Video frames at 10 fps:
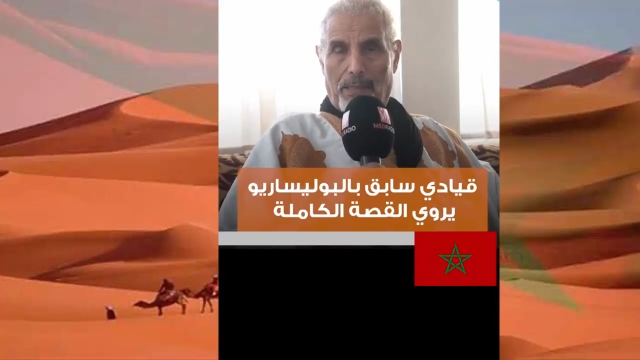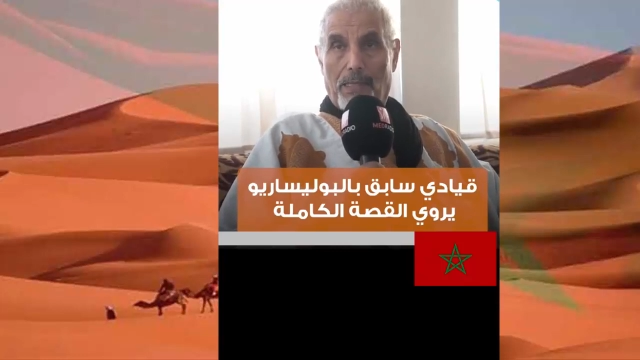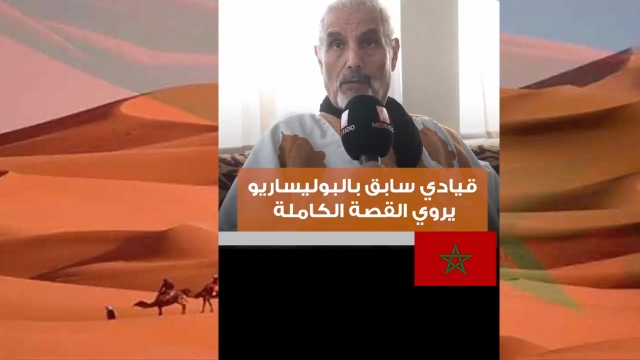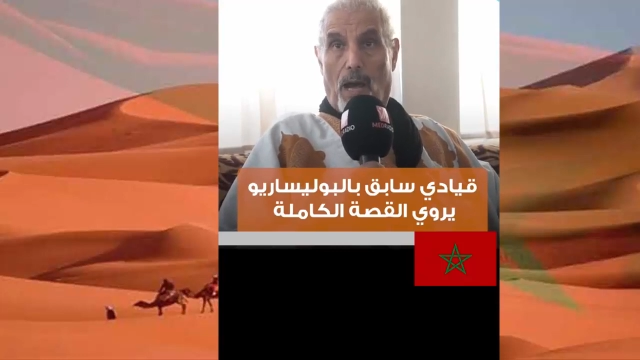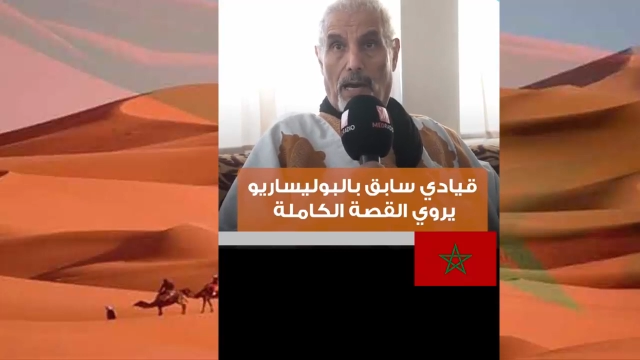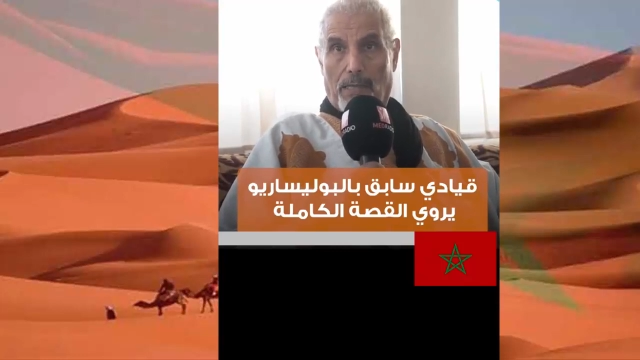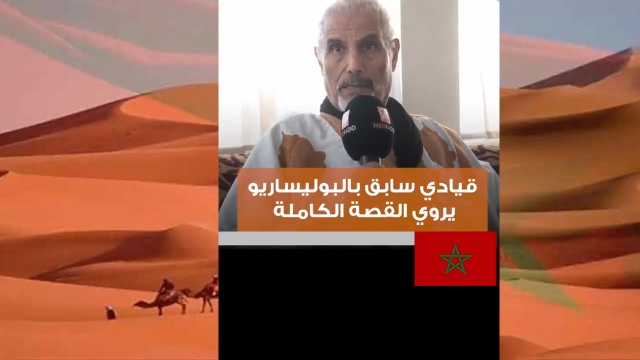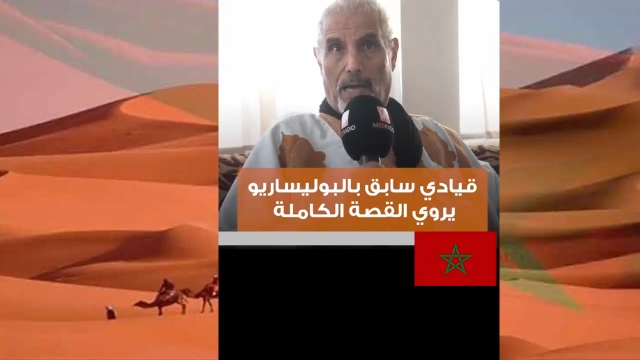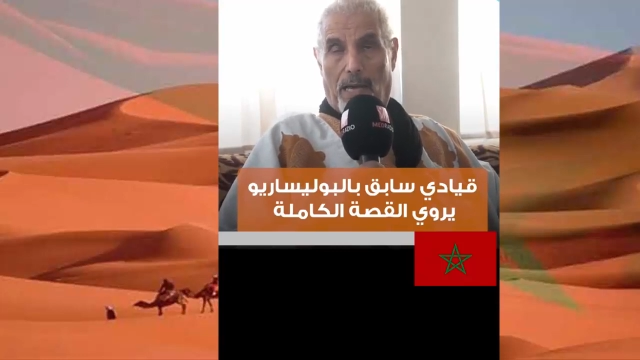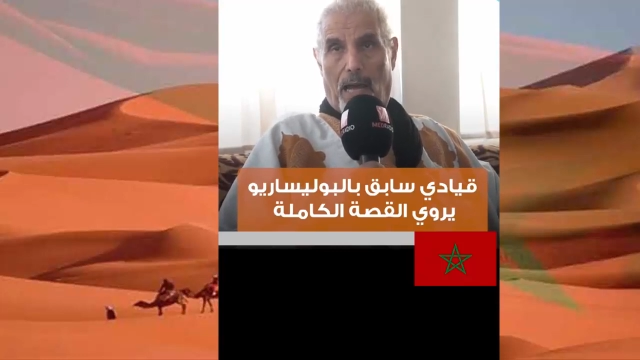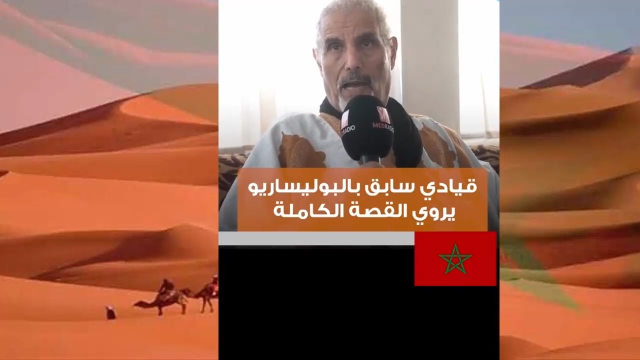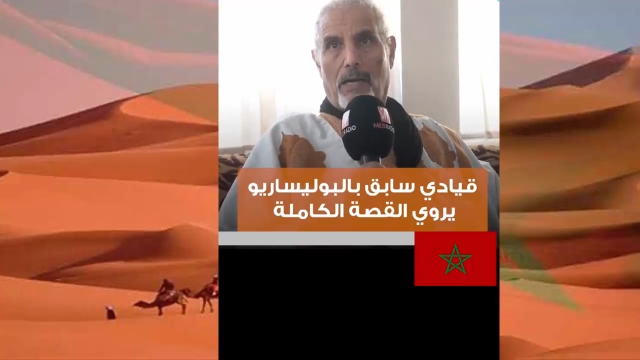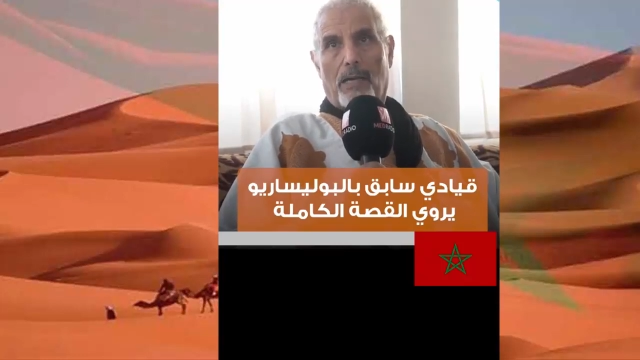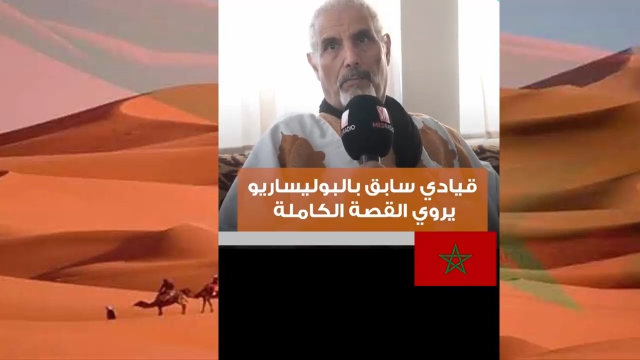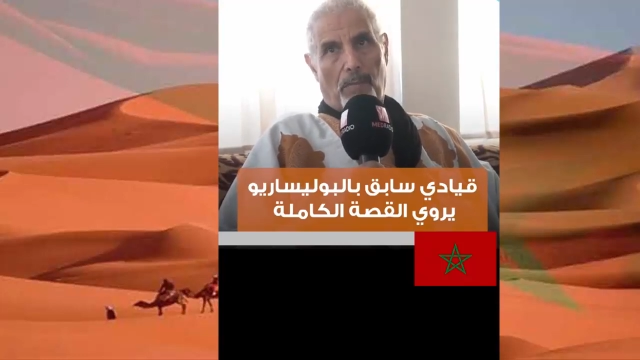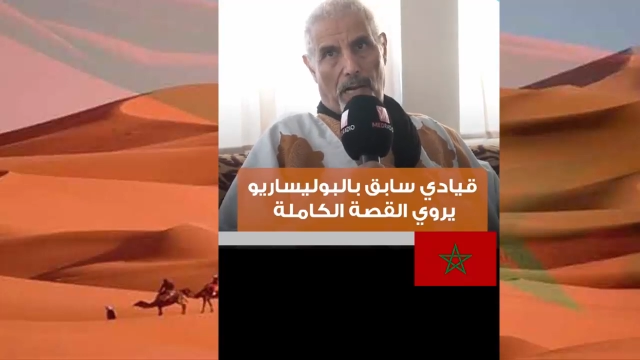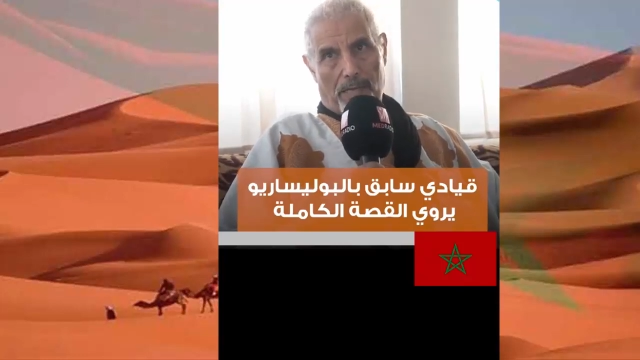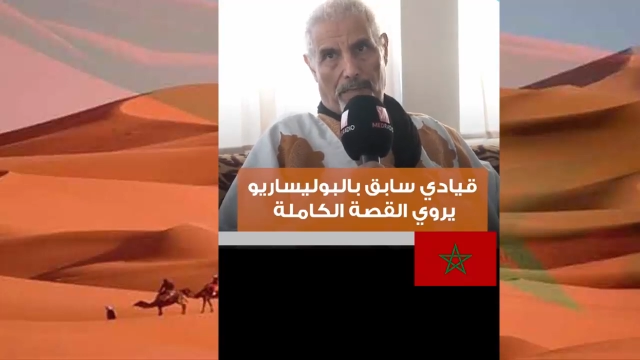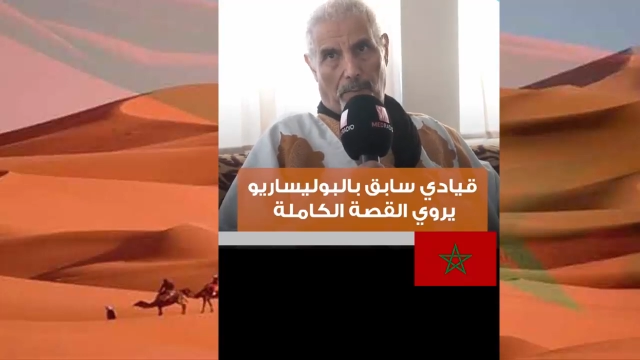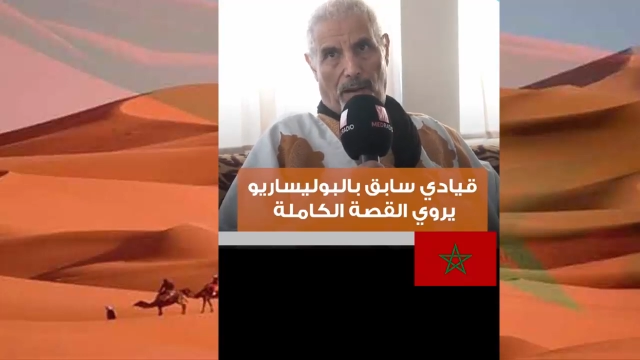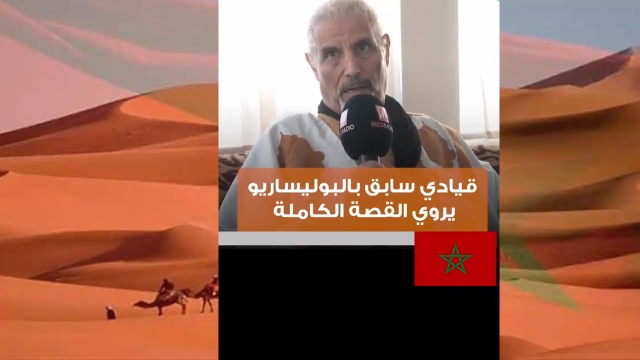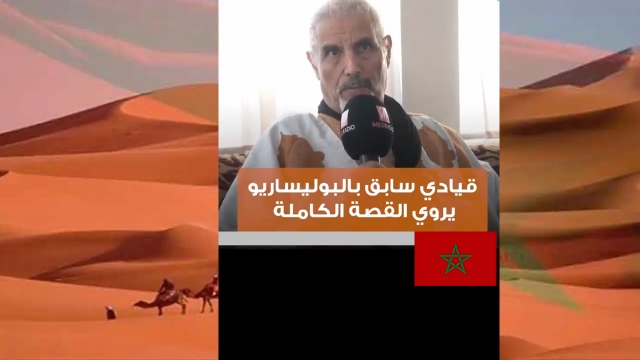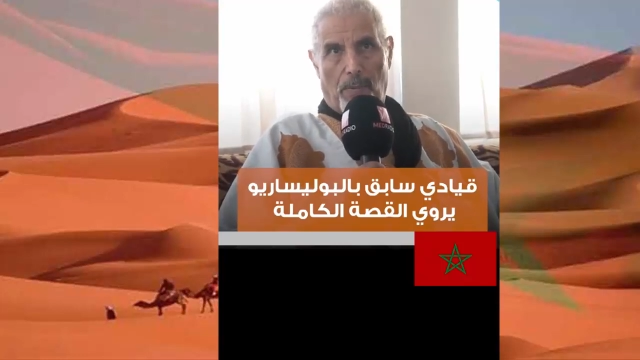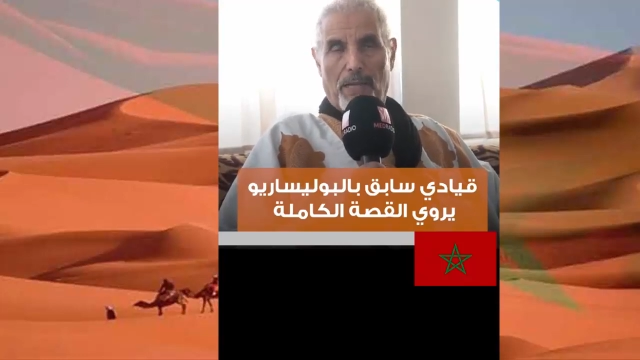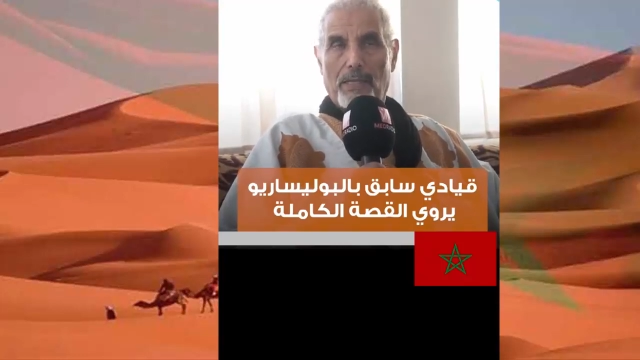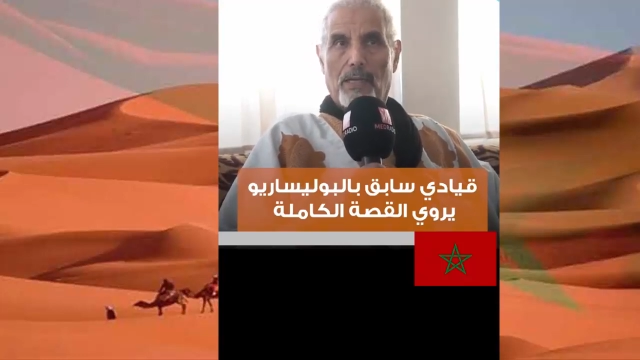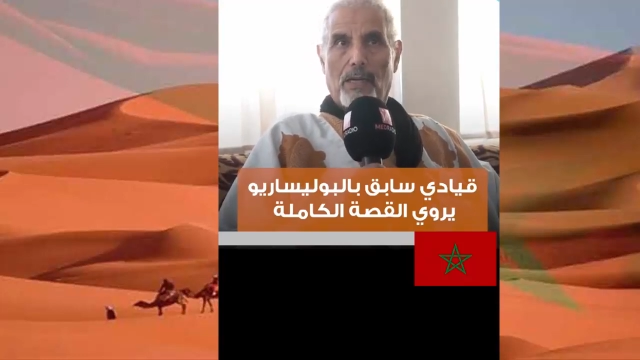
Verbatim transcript: لنحرر الصحراء من الاستعمار الإسباني